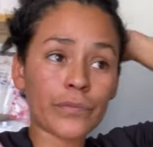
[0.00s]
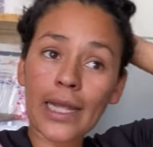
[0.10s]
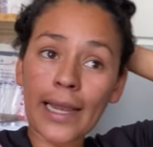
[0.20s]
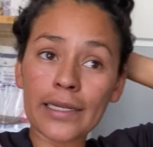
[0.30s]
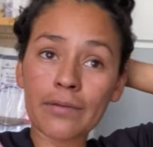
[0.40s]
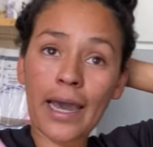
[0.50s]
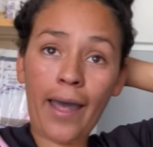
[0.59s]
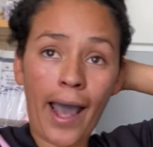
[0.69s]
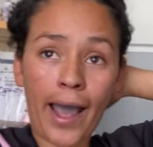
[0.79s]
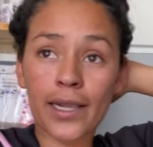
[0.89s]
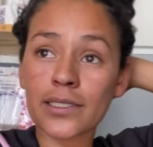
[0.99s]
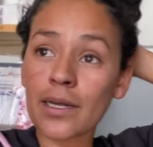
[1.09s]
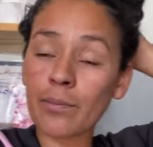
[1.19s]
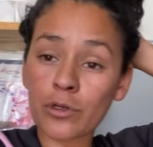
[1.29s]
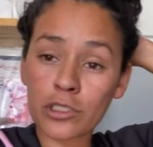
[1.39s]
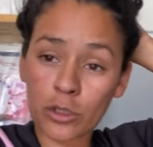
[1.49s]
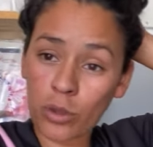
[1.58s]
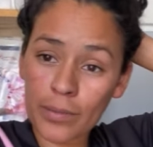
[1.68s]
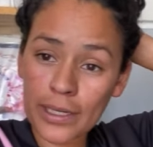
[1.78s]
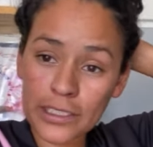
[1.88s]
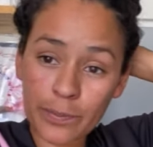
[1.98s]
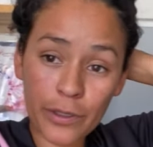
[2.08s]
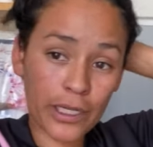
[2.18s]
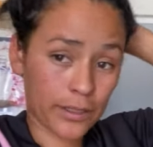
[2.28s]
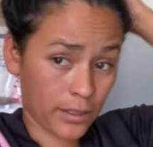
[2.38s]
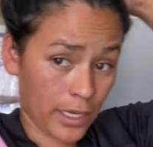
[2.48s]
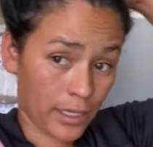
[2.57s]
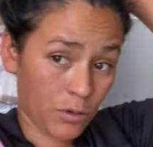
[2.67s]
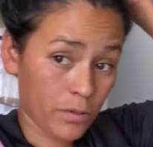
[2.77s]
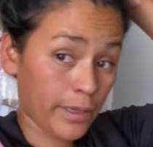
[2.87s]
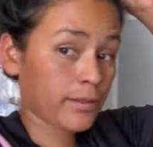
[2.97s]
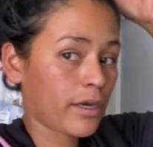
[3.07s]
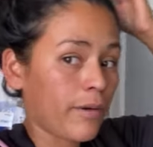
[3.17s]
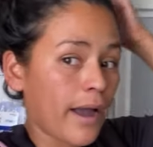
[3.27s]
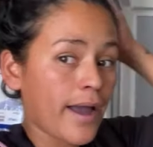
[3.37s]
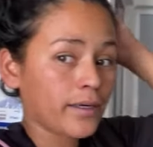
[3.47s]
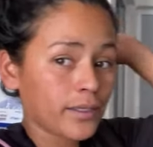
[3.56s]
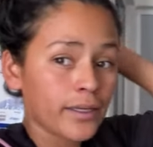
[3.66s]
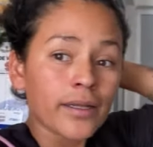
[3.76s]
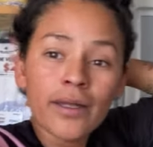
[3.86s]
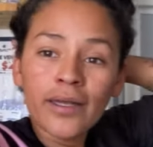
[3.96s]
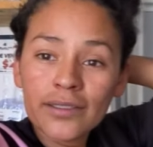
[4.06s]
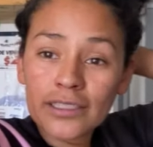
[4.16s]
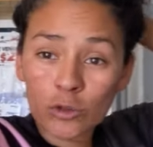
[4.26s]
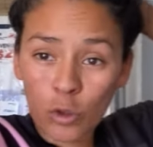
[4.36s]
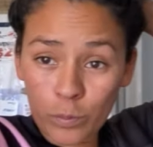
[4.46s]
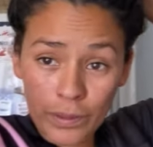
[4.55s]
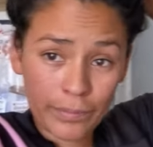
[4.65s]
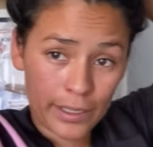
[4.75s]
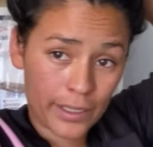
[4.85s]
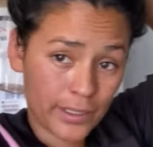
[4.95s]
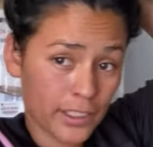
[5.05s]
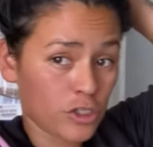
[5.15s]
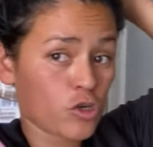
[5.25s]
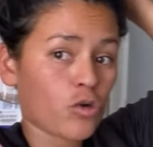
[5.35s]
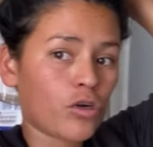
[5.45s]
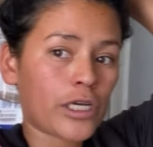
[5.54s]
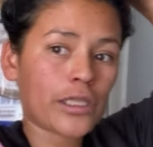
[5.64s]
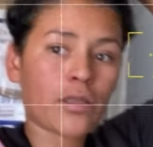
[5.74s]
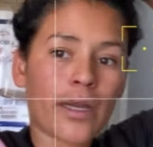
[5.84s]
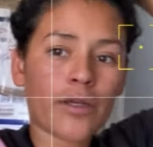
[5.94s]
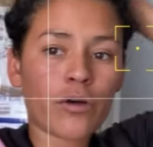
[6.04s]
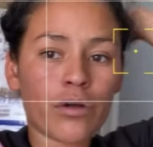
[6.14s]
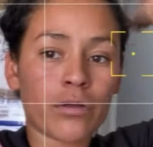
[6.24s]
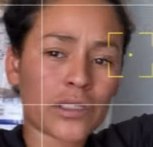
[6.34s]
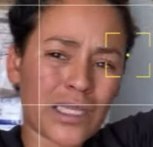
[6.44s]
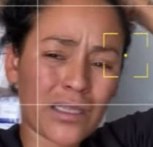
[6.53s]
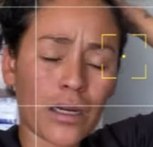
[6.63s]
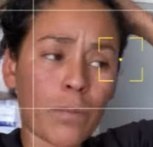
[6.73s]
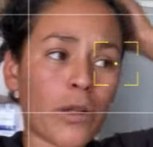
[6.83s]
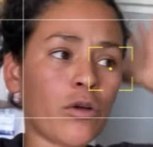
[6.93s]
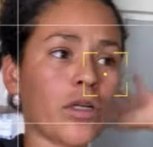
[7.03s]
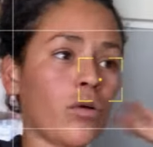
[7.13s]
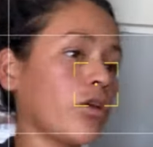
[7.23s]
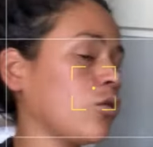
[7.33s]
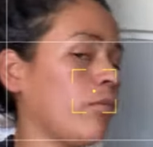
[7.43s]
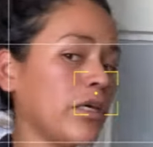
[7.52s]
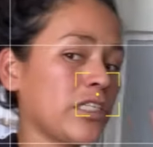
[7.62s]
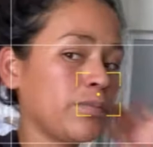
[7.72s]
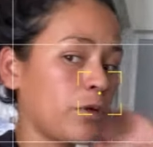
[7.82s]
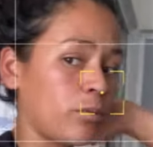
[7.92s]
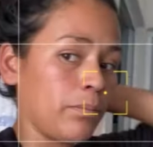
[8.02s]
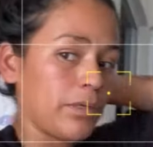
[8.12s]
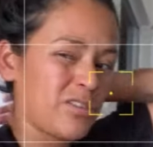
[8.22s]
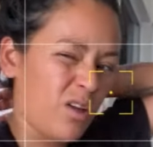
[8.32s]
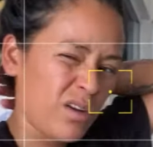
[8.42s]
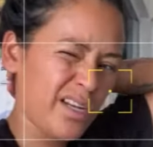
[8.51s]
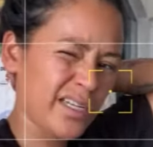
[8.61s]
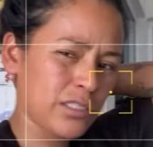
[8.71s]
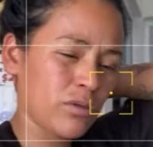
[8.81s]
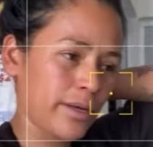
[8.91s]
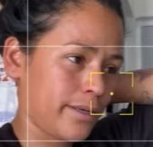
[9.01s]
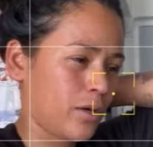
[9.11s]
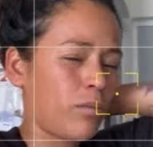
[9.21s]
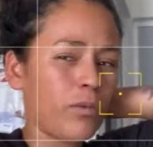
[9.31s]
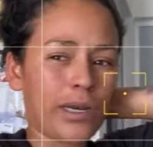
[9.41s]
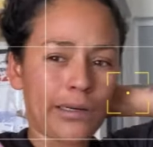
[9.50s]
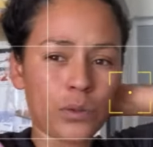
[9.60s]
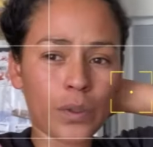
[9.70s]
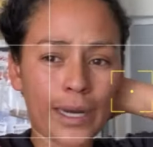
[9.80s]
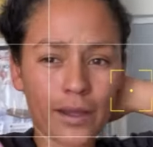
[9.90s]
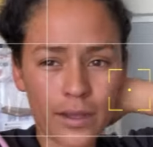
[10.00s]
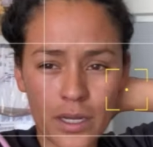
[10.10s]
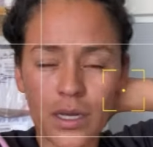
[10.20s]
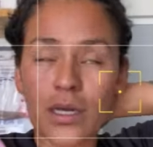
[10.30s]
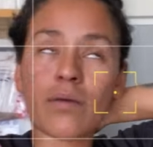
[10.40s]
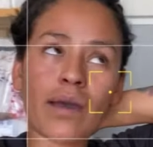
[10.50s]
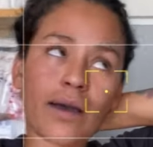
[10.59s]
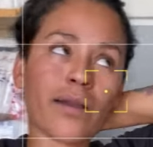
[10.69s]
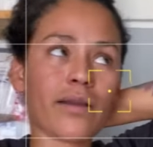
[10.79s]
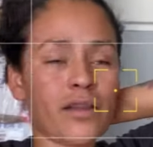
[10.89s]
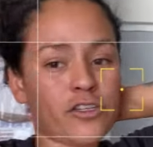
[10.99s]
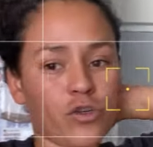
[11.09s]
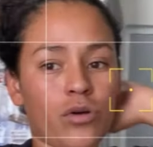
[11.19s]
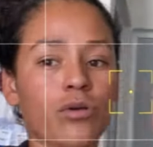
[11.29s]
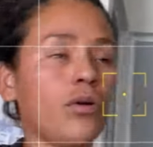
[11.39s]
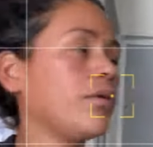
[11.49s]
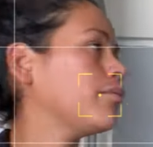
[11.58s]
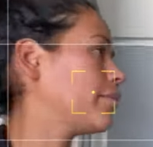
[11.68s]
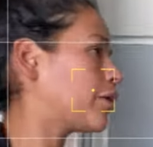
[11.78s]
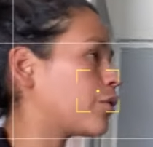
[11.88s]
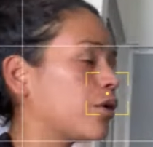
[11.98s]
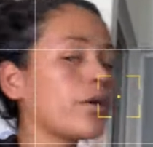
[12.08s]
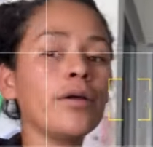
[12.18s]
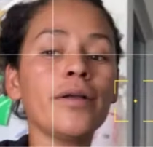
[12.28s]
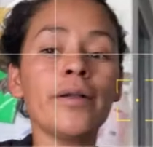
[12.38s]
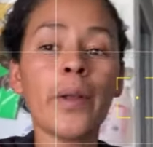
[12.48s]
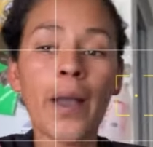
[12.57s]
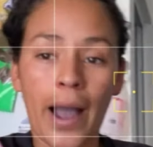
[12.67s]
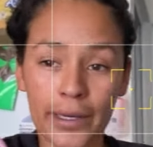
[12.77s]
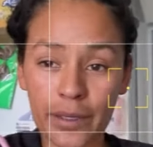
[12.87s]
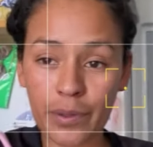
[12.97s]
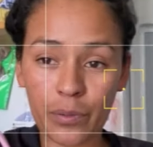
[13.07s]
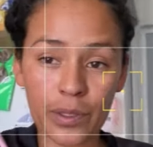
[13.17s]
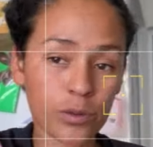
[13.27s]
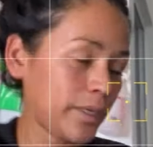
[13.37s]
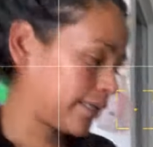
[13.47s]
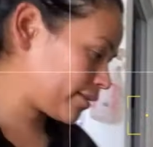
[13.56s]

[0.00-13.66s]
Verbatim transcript: aliviada al 100% amigas, pero ya tenía que volver a trabajar Discúlpenme este chongo que traigo Es que traía el pelo recogido amigas, pero me empezó a oler esto de aquí como la nuca Y me agarré el chongo mejor Aquí me encuentro en la